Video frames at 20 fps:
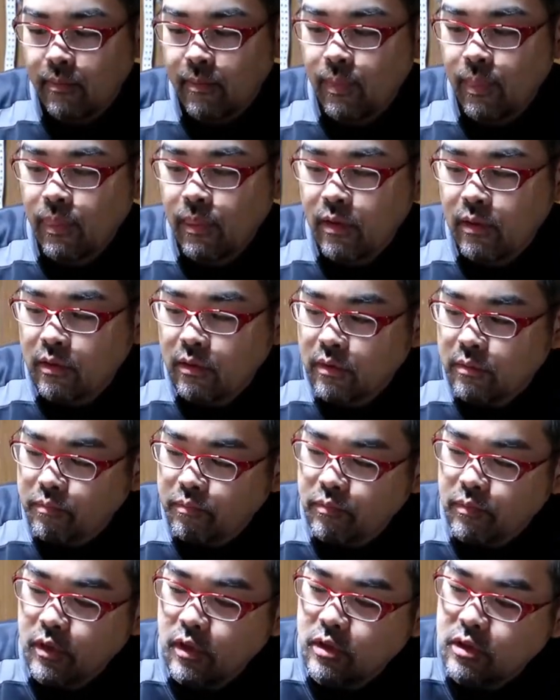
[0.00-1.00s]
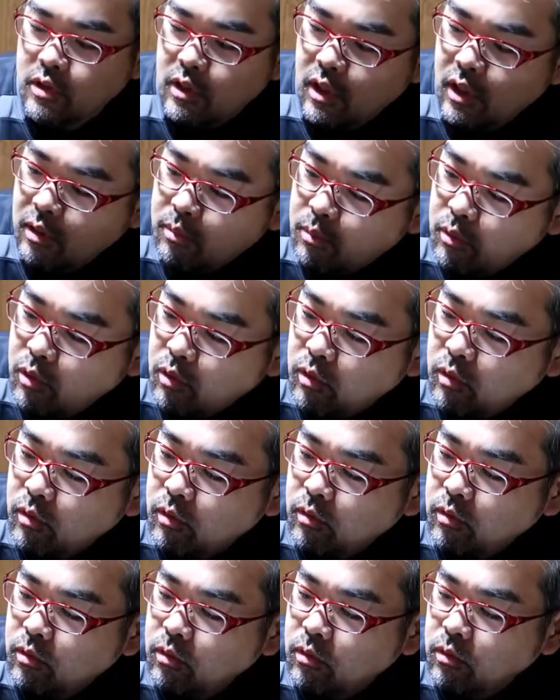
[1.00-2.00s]
はいしか
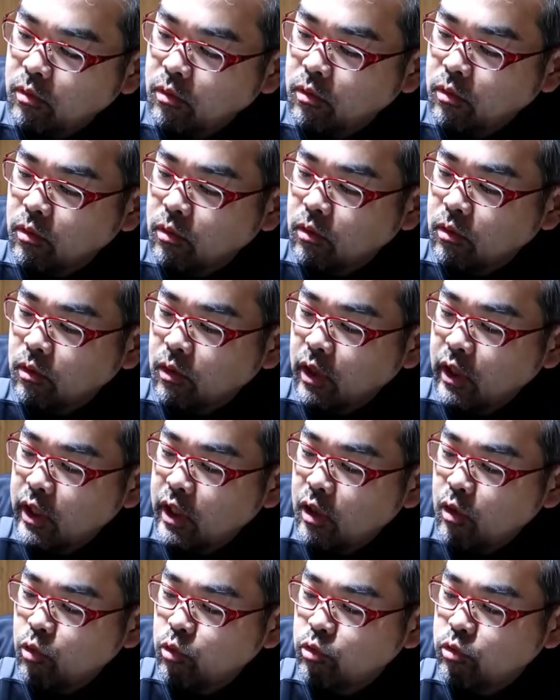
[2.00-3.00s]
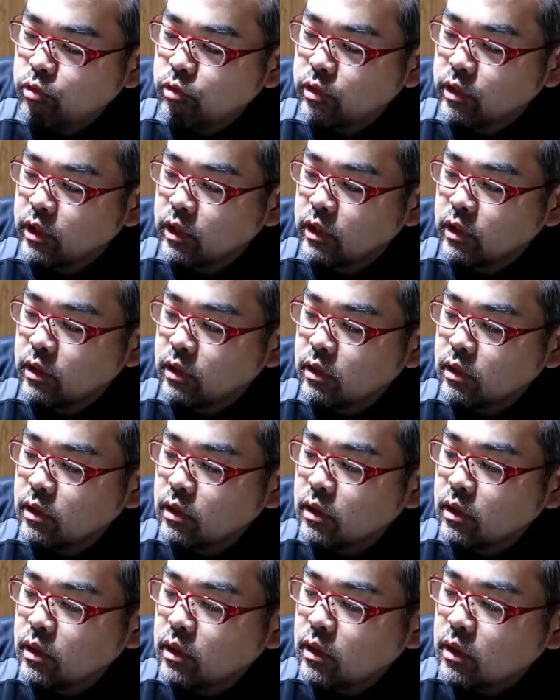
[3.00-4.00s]
も早送り
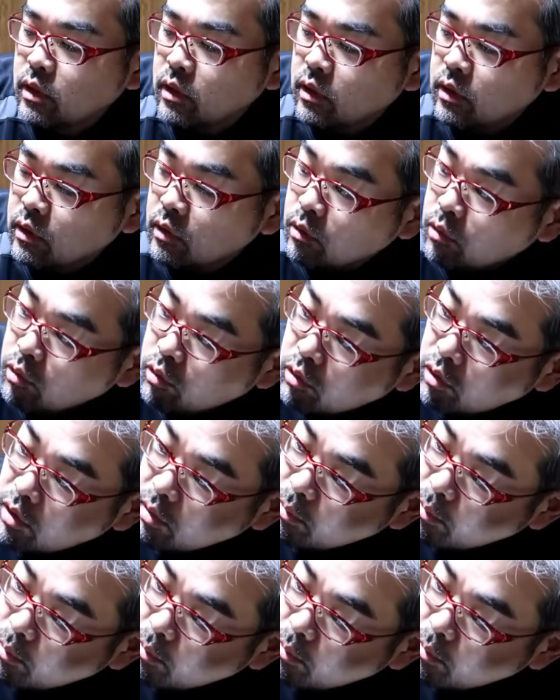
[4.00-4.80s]
これ